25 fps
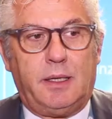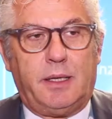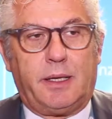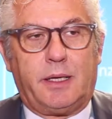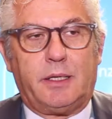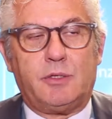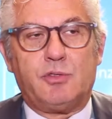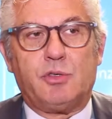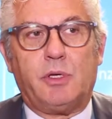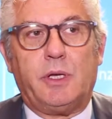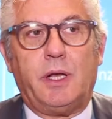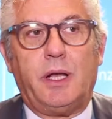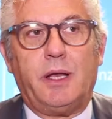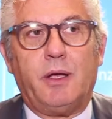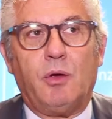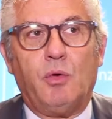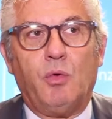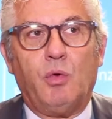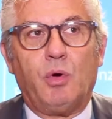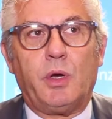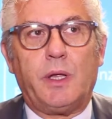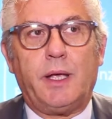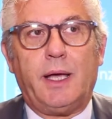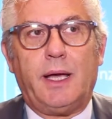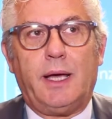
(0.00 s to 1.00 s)
La Regione
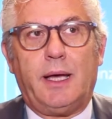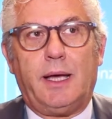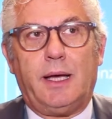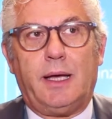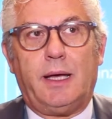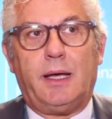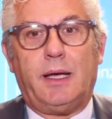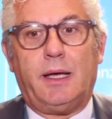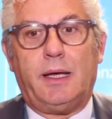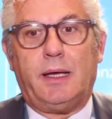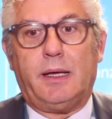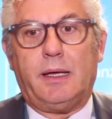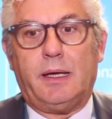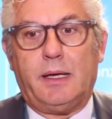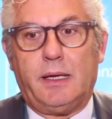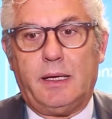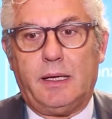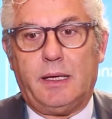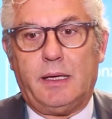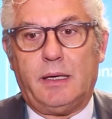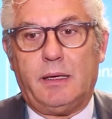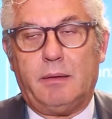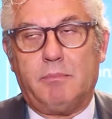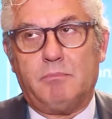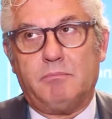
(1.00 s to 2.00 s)

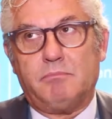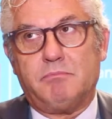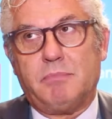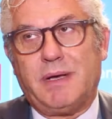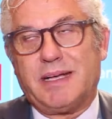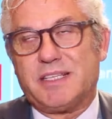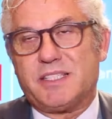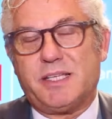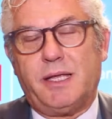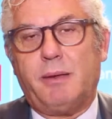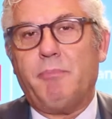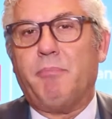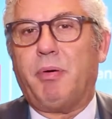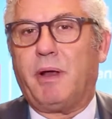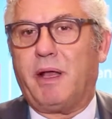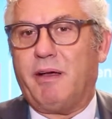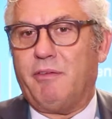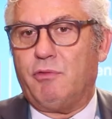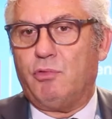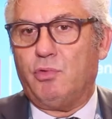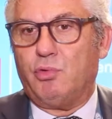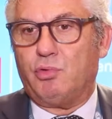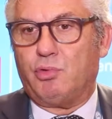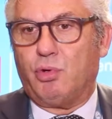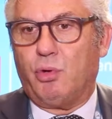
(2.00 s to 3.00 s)
Liguria eh, ha sempre
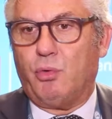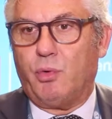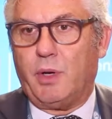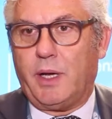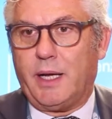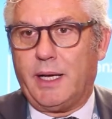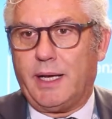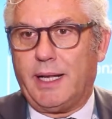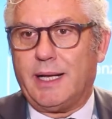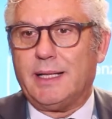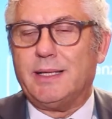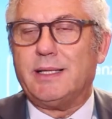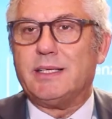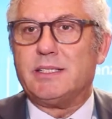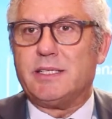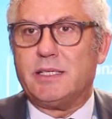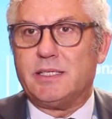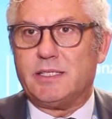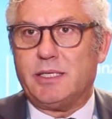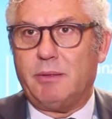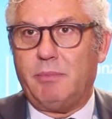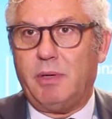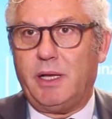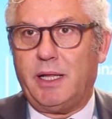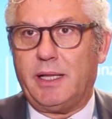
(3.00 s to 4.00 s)
avuto una grande
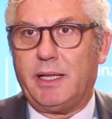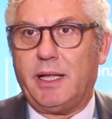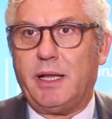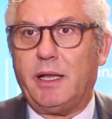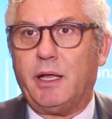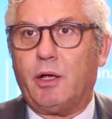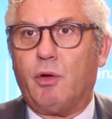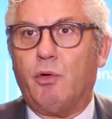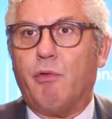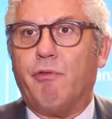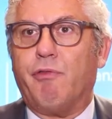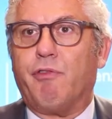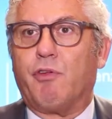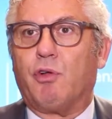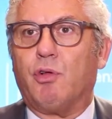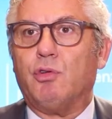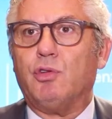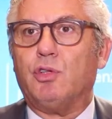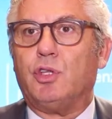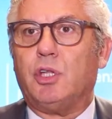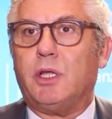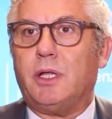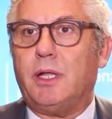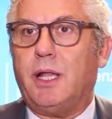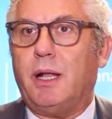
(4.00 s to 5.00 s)
sensibilità nei
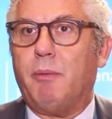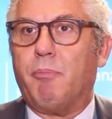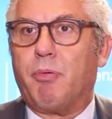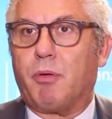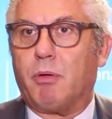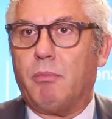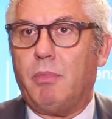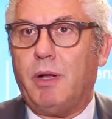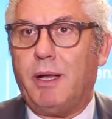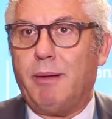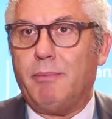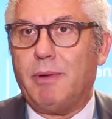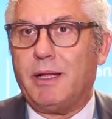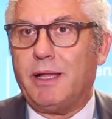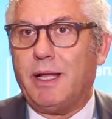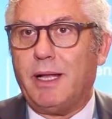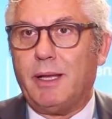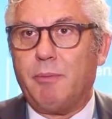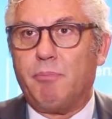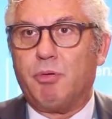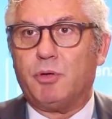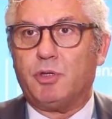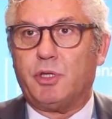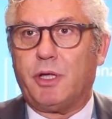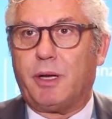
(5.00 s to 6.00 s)
confronti del problema
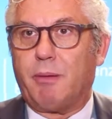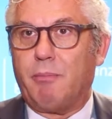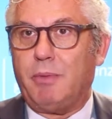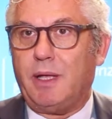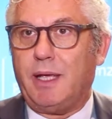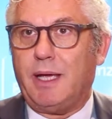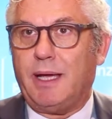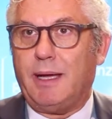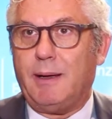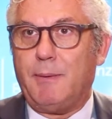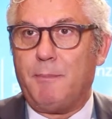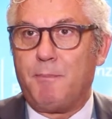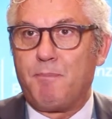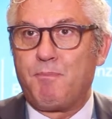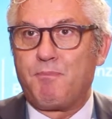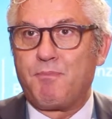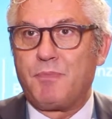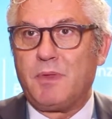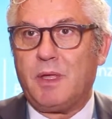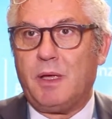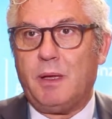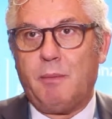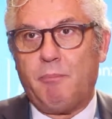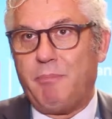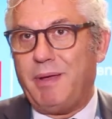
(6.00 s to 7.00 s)
dell'ipotermia
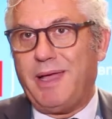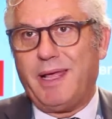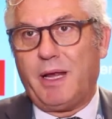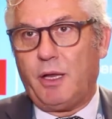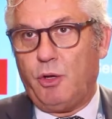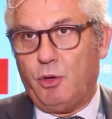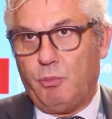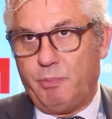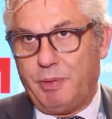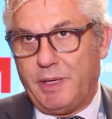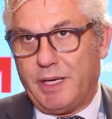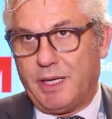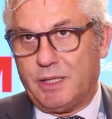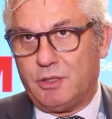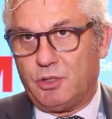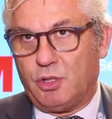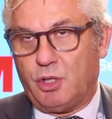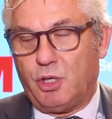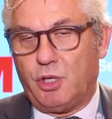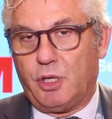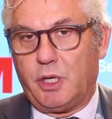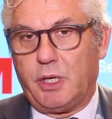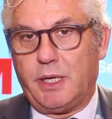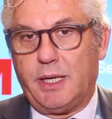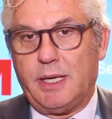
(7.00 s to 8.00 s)

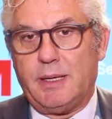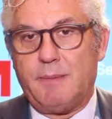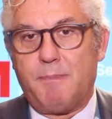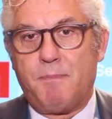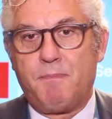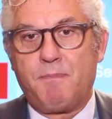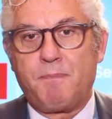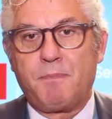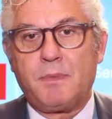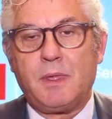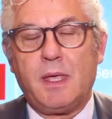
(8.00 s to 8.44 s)
perioperatoria.